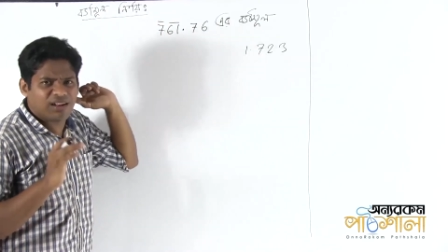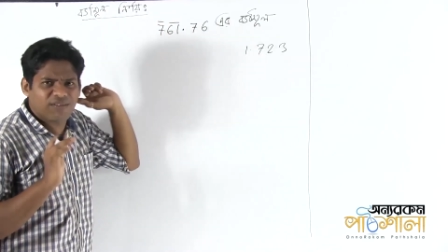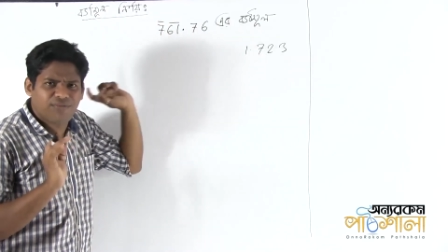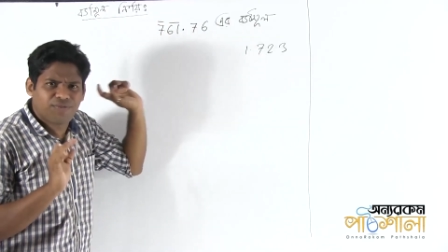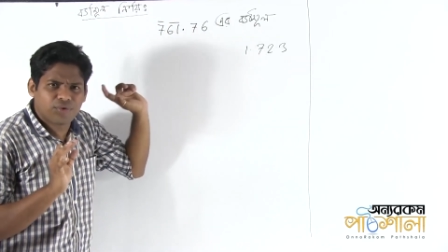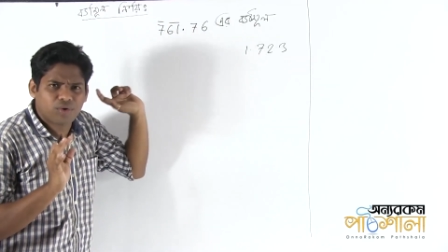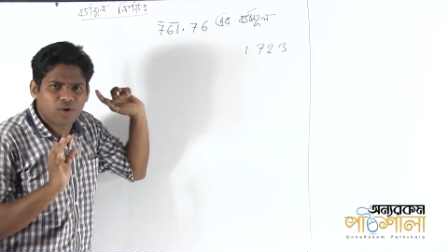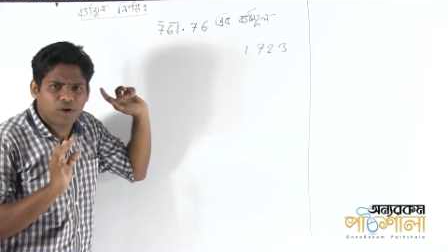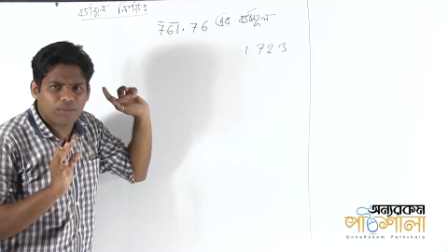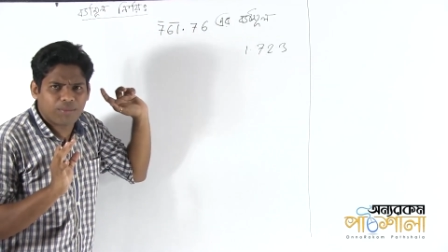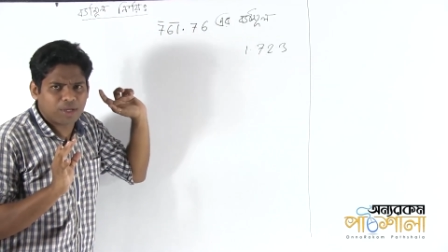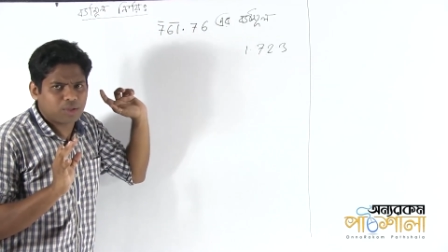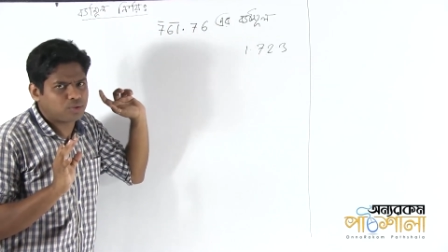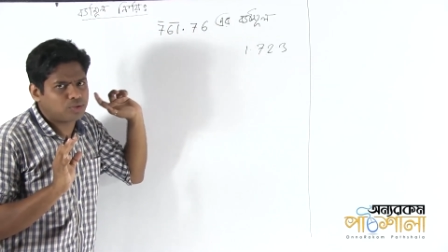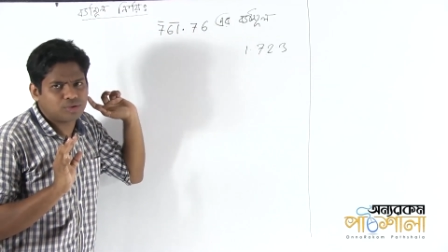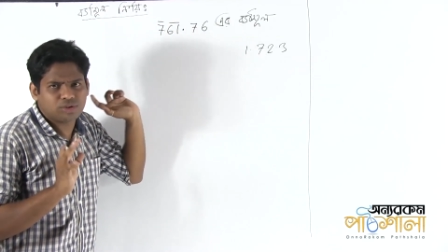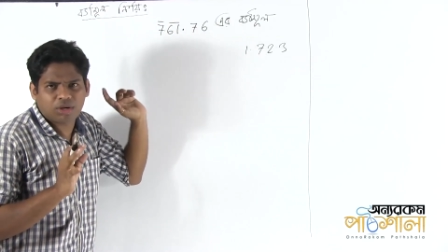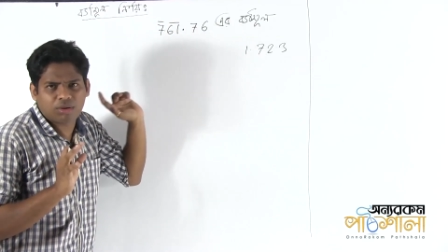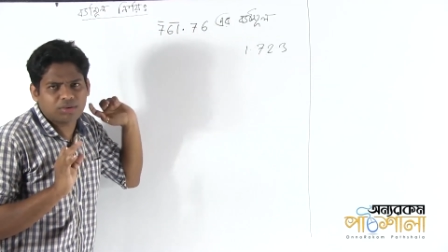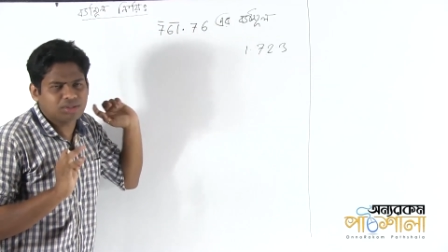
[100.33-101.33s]
হেল্পফুল হবে
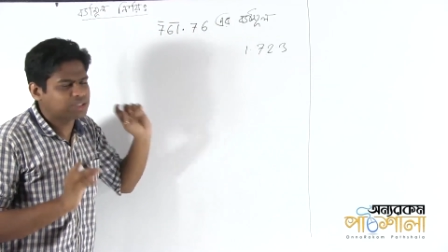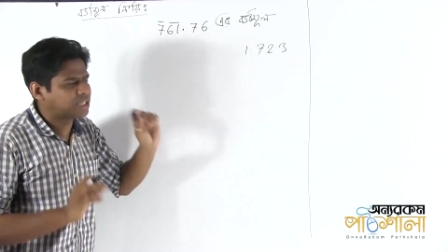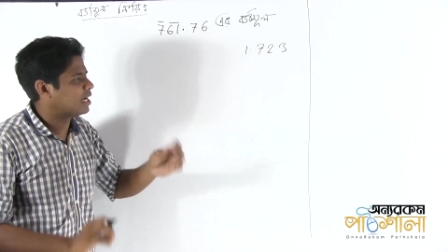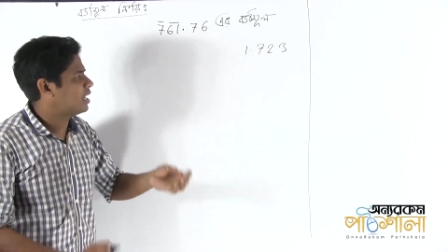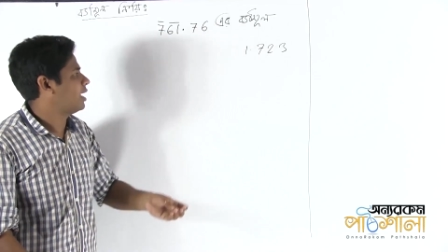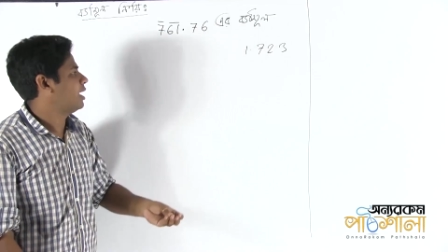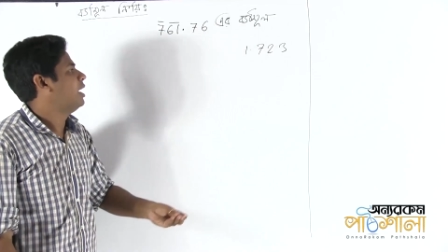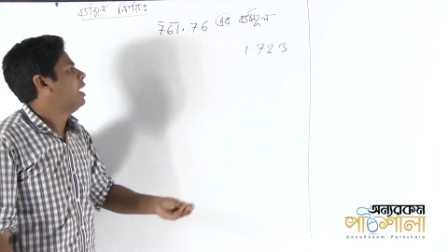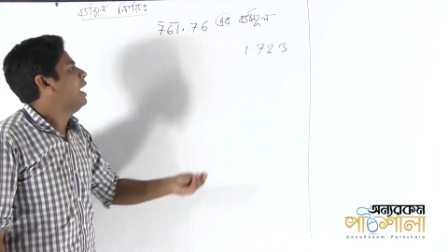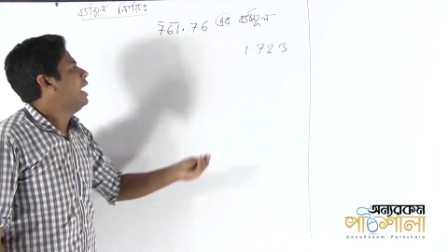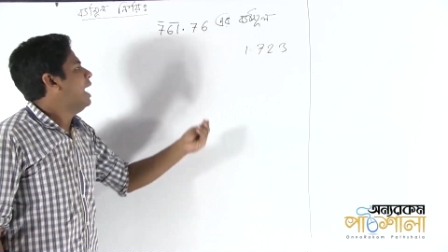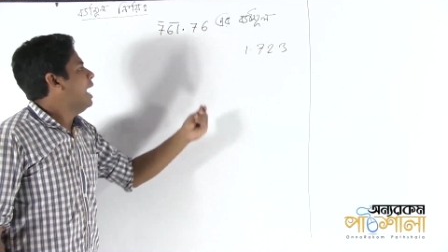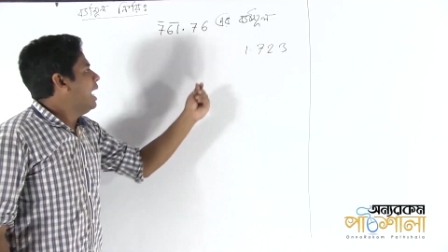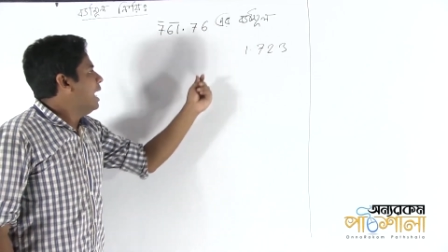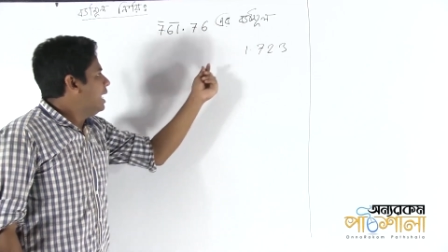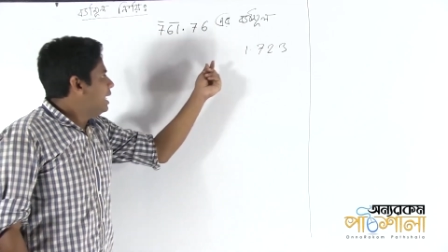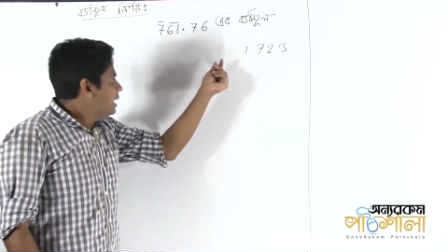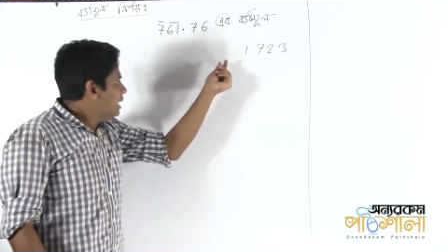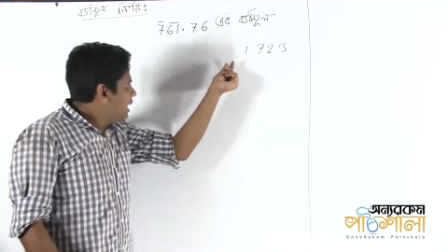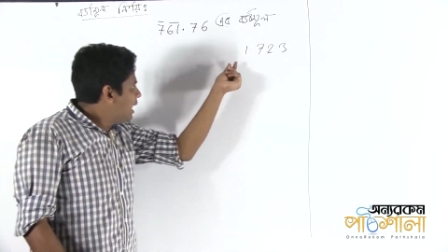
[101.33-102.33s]
কোনো সমস্যা নাই
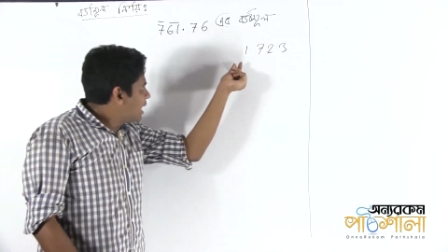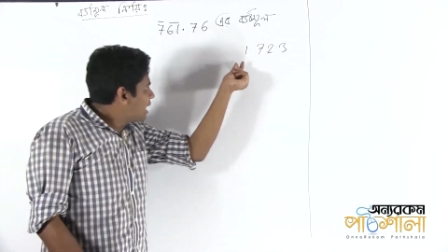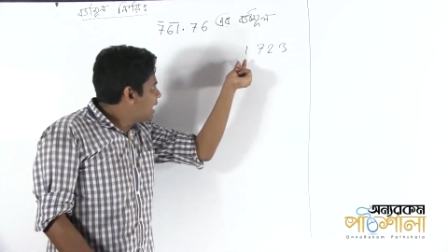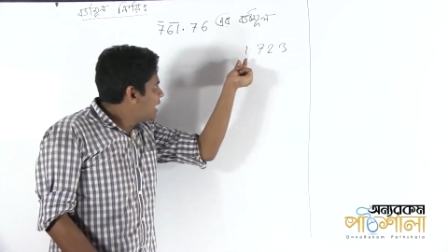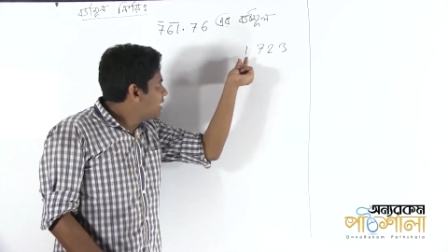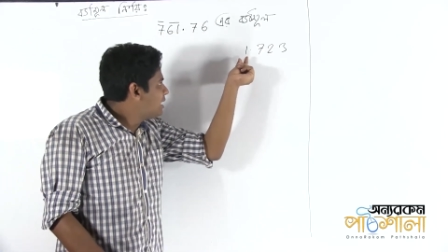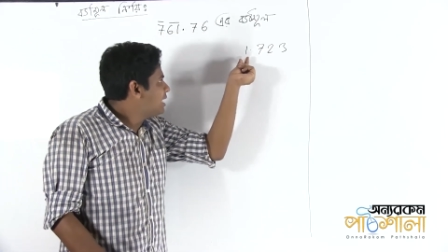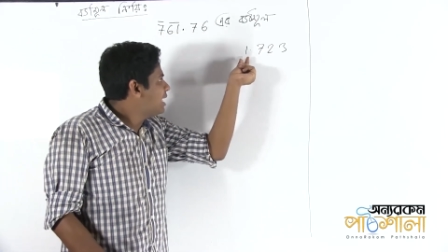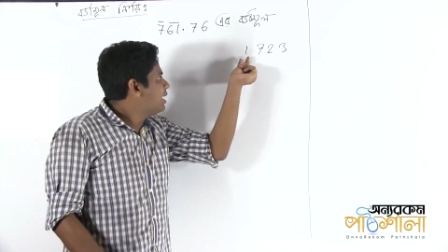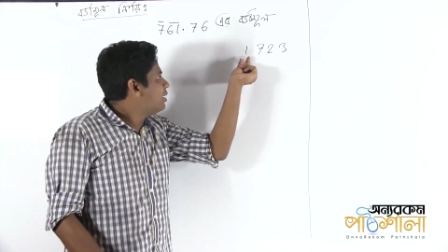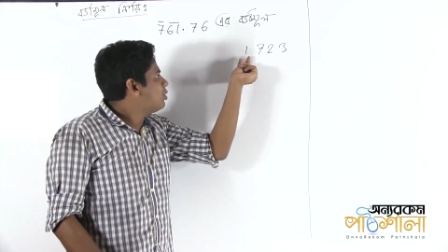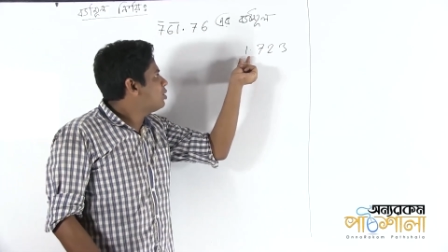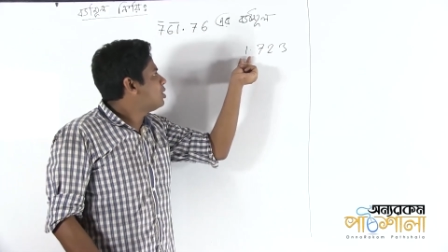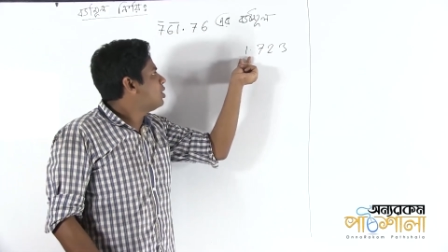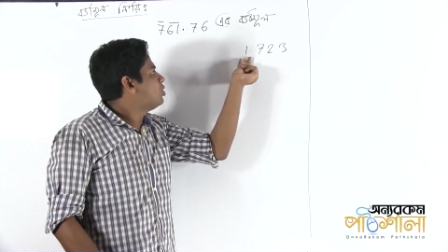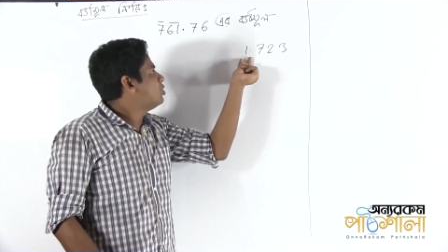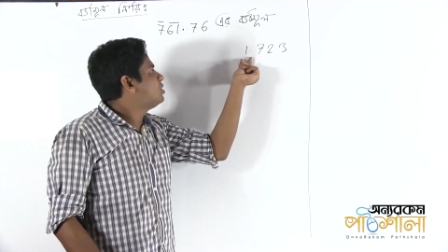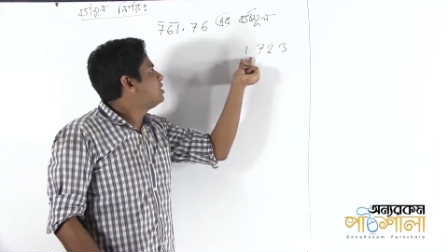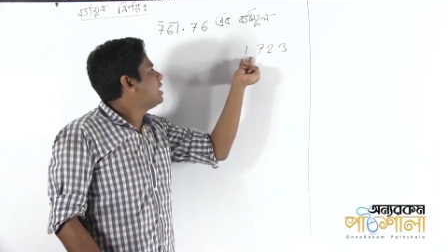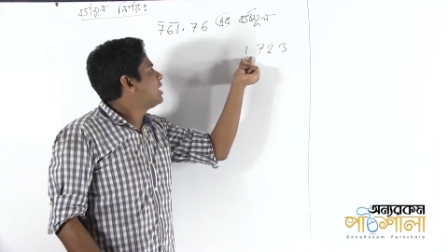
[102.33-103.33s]
এখানটায়
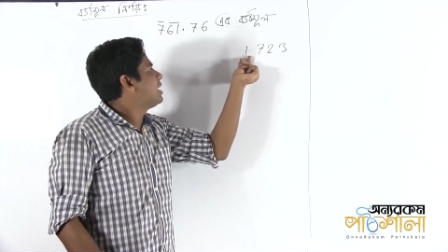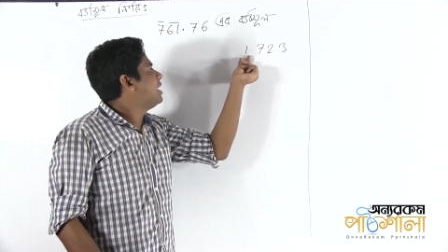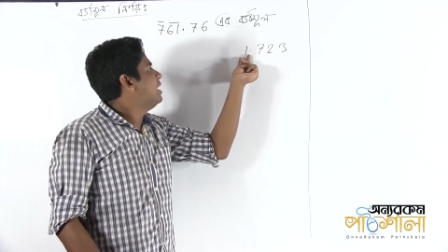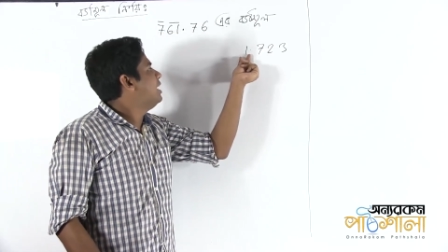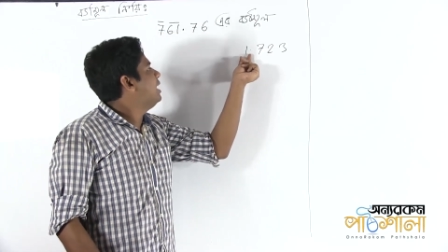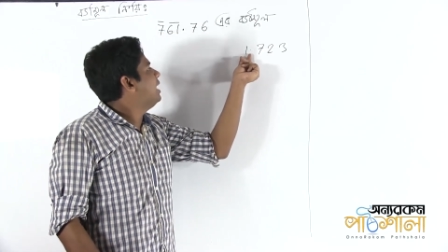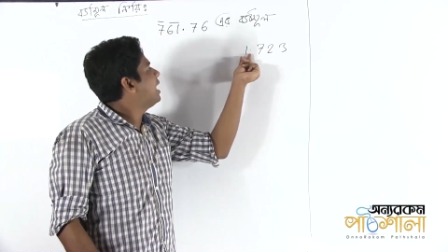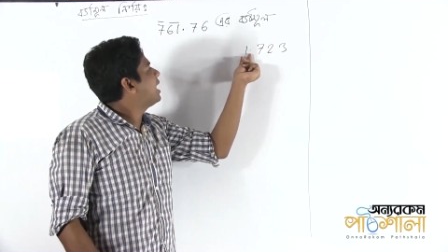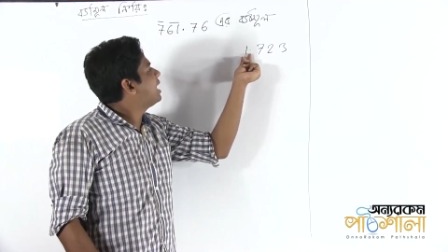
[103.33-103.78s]
কথা হচ্ছে কি